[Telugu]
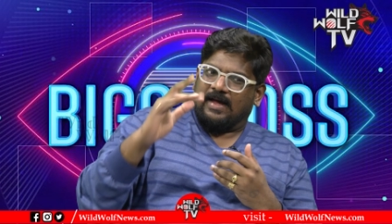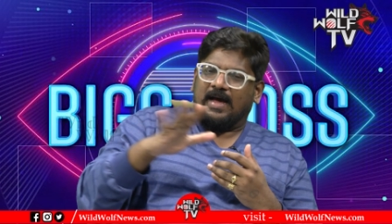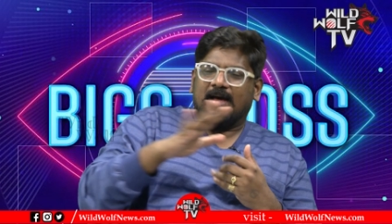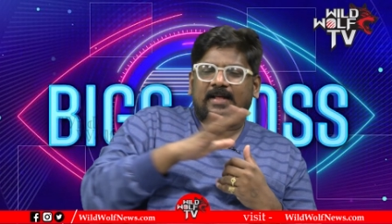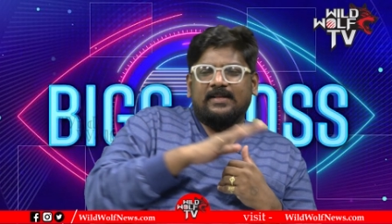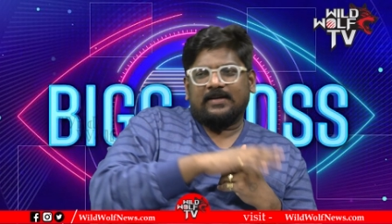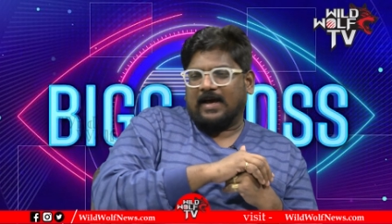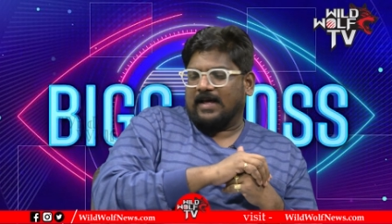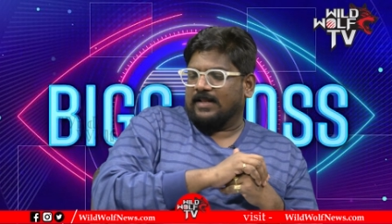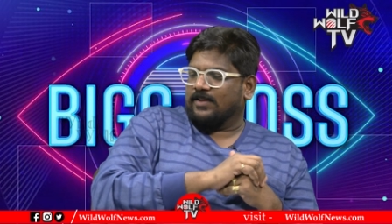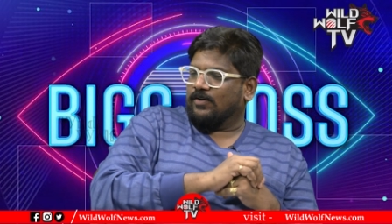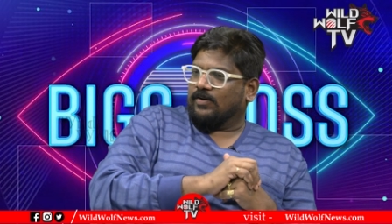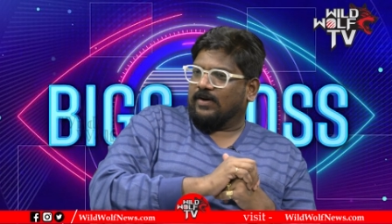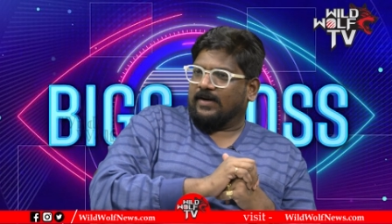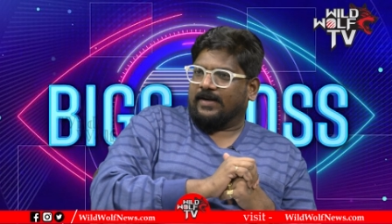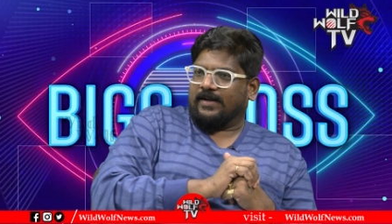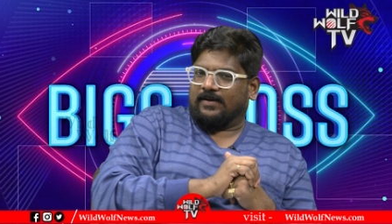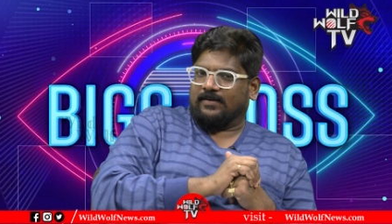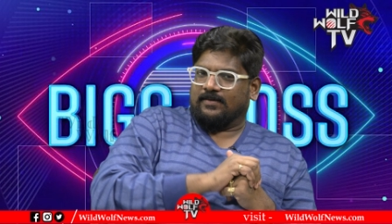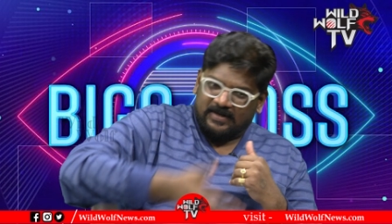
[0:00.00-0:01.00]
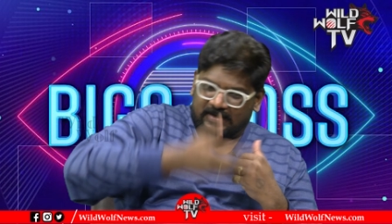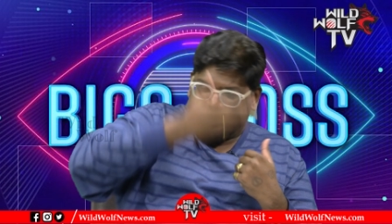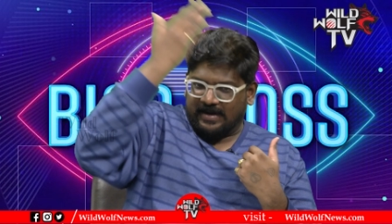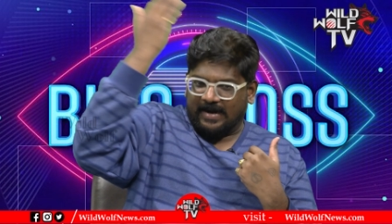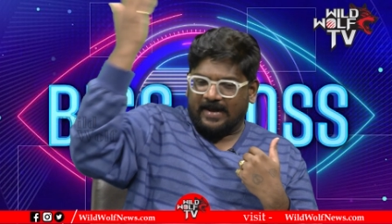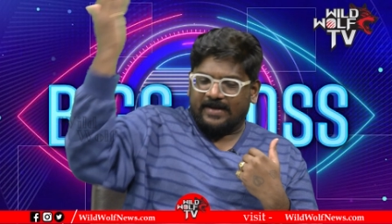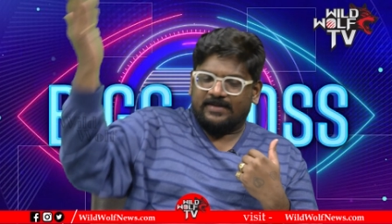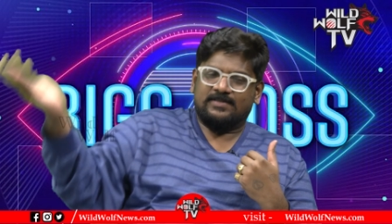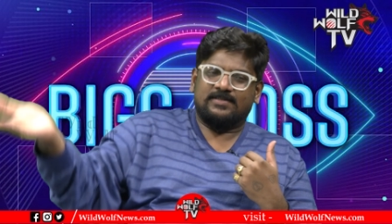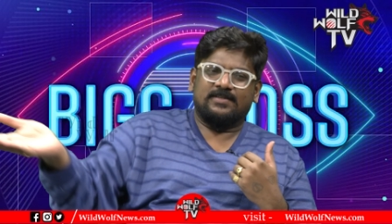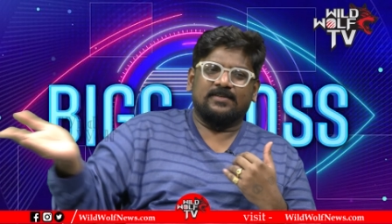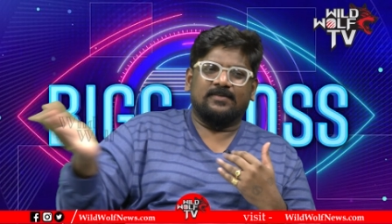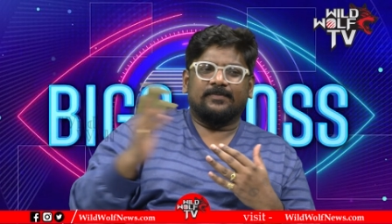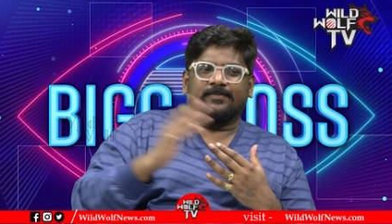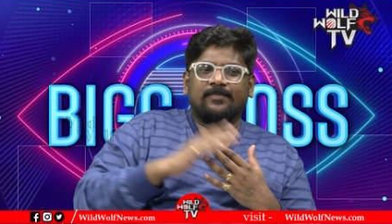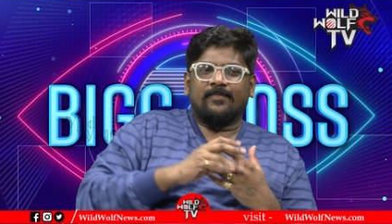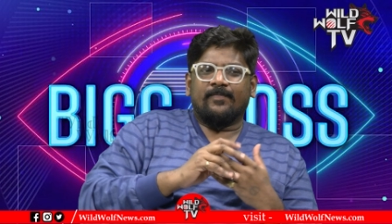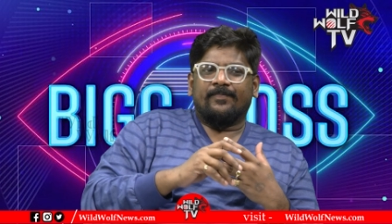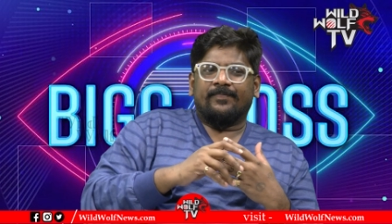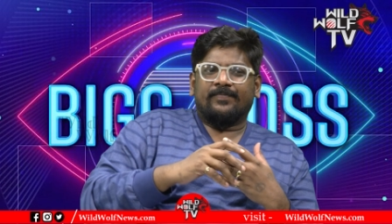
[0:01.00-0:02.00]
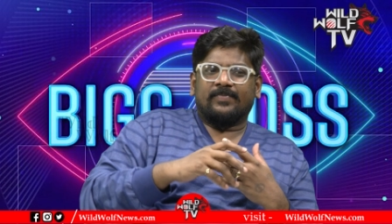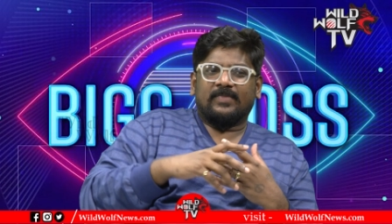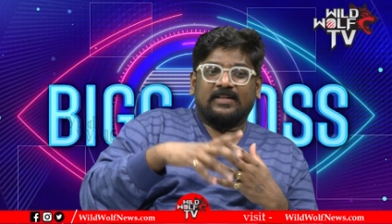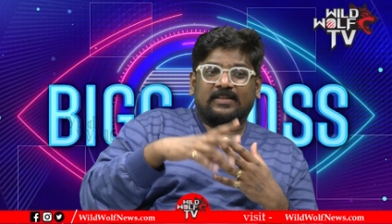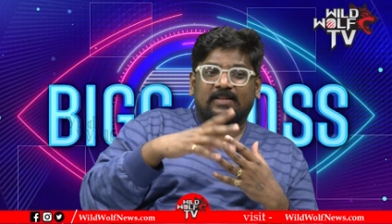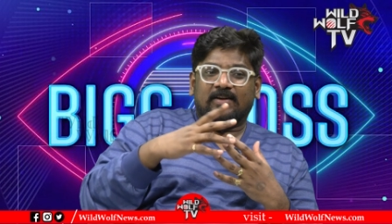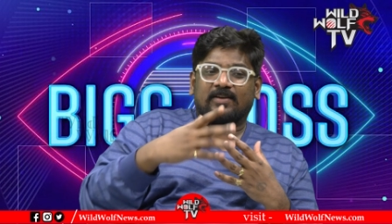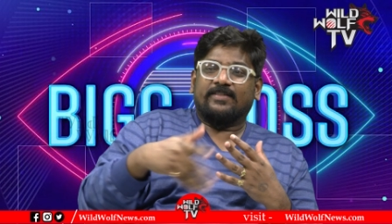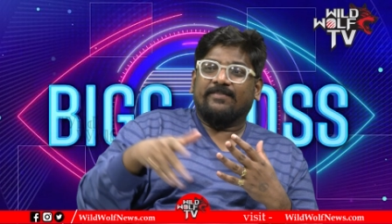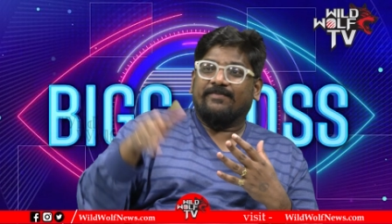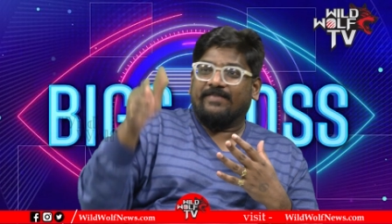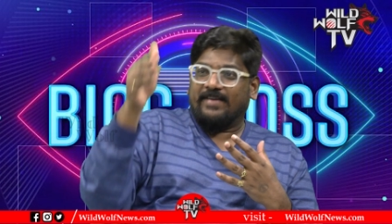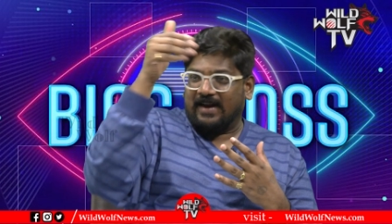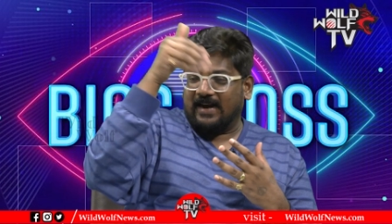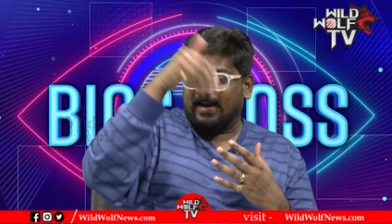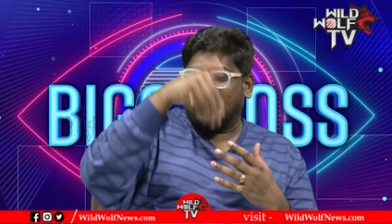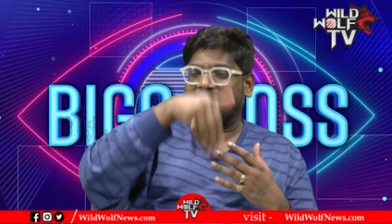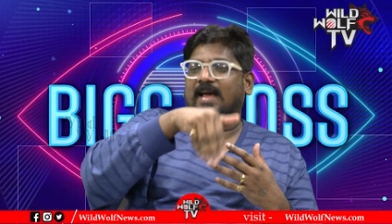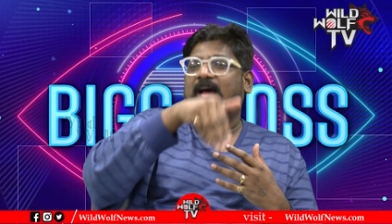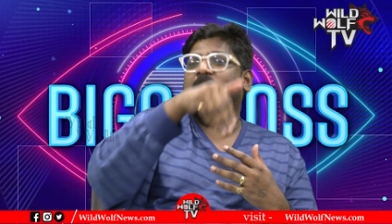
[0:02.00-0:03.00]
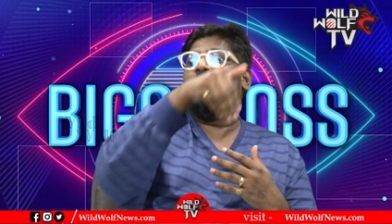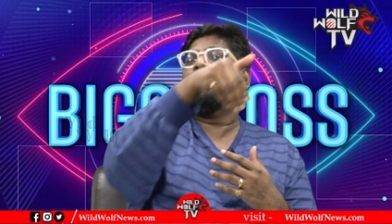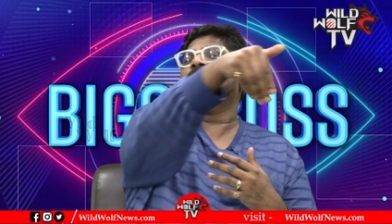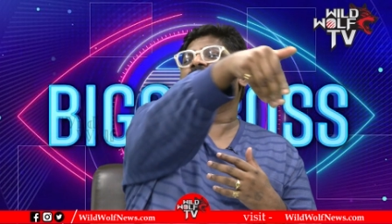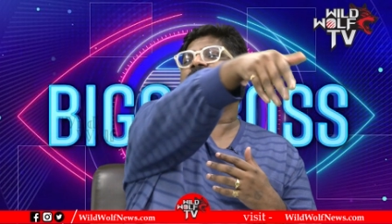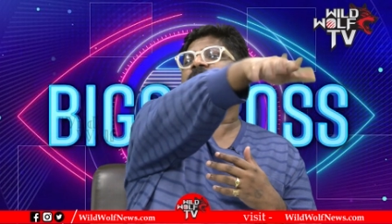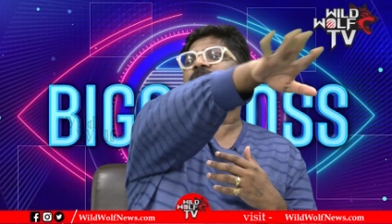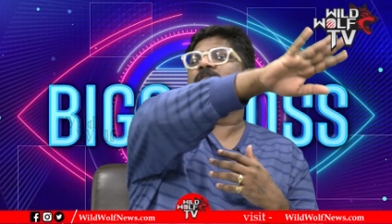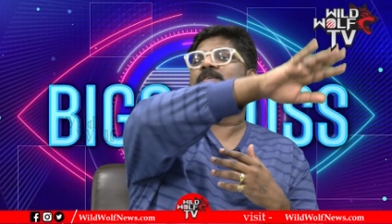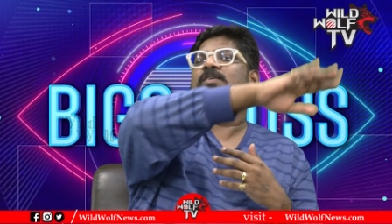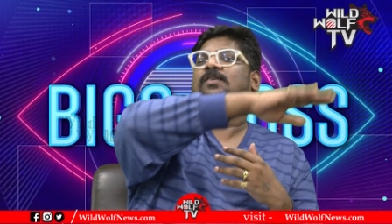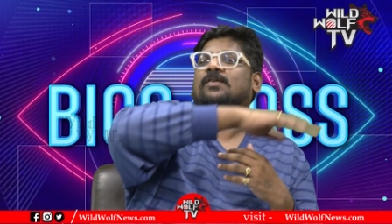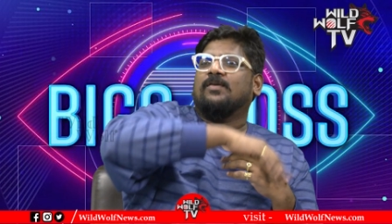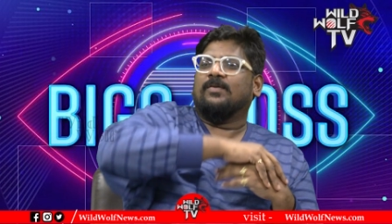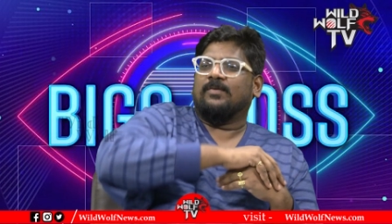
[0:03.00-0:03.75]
అది అదొకటి నెక్స్ట్ తర్వాత వీళ్ళనే హౌస్లో